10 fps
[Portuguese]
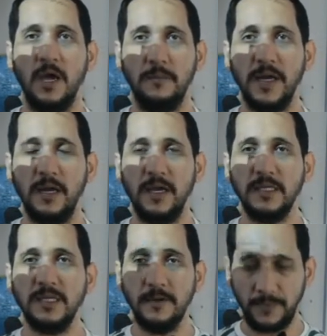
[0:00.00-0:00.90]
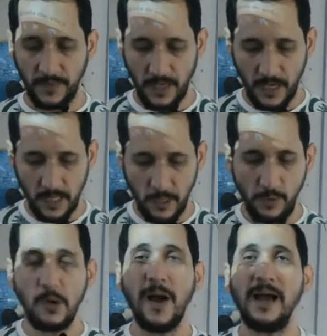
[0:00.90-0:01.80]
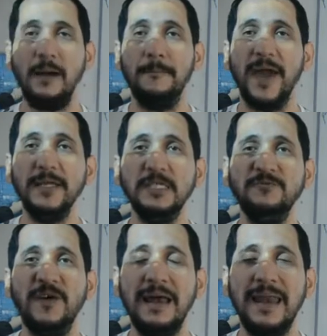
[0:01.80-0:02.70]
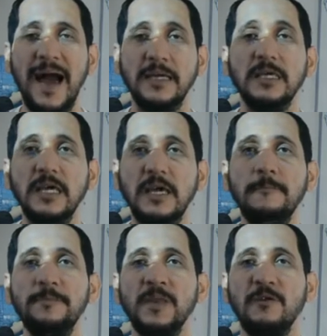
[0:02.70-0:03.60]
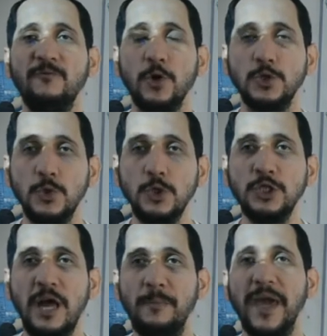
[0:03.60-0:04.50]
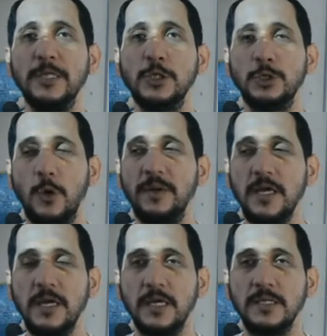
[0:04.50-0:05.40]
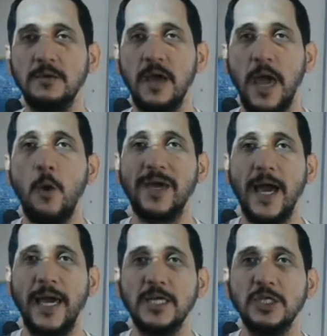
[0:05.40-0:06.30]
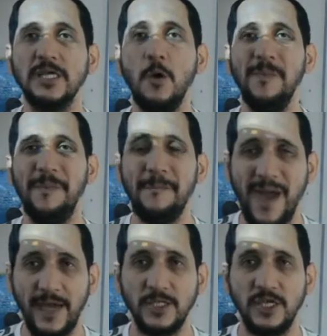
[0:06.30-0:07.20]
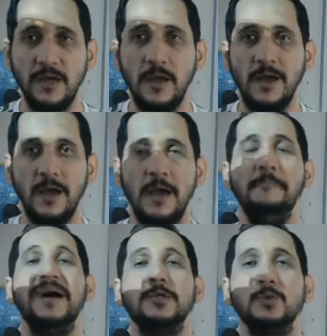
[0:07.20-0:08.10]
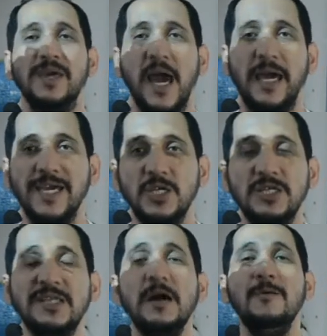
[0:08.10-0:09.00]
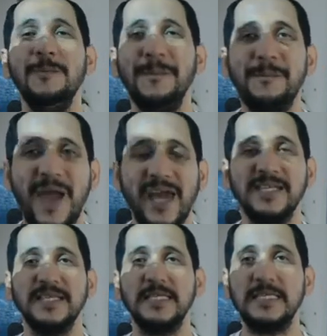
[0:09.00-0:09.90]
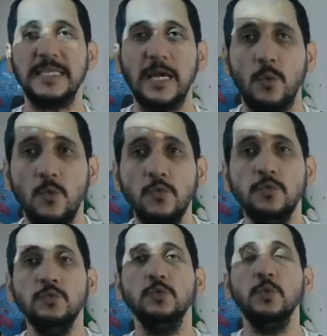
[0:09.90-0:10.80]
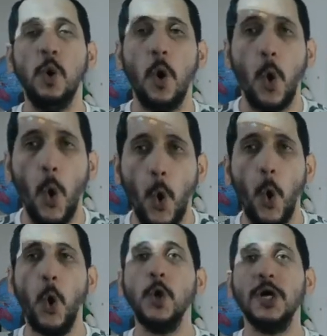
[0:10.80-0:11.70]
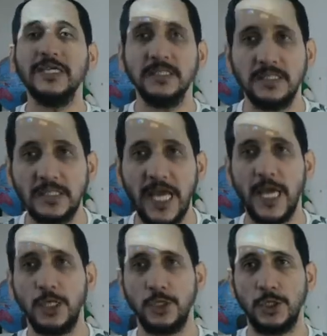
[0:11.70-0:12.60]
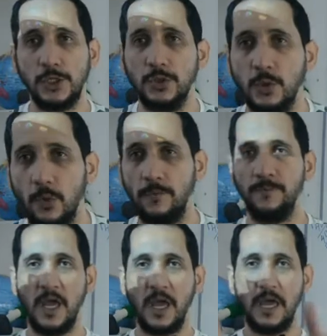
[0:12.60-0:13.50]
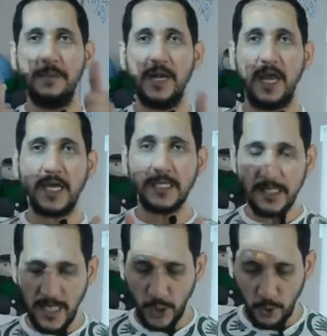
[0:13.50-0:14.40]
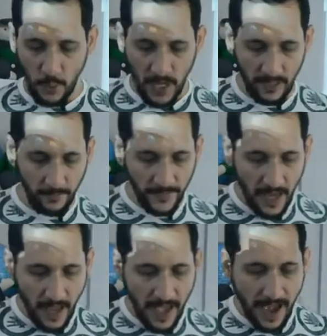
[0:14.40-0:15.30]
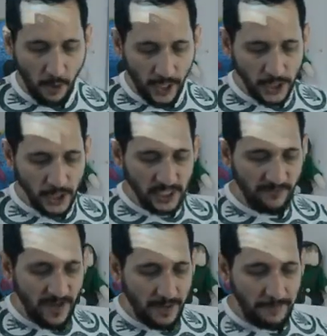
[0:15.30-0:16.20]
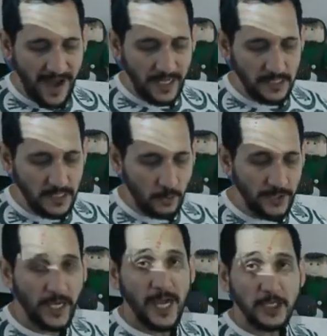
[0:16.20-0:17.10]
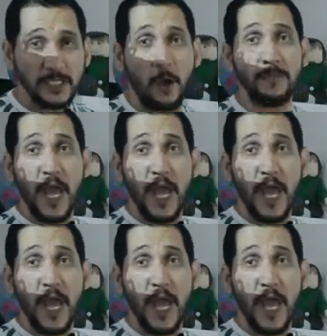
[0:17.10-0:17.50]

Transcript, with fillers: Beleza? E o que eu acabei de falar aqui foi justamente sobre isso. É o que a questão pede. Mas o que a questão pede segundo o texto. Beleza? Sétimo ano. Agora a gente vai para a segunda questão.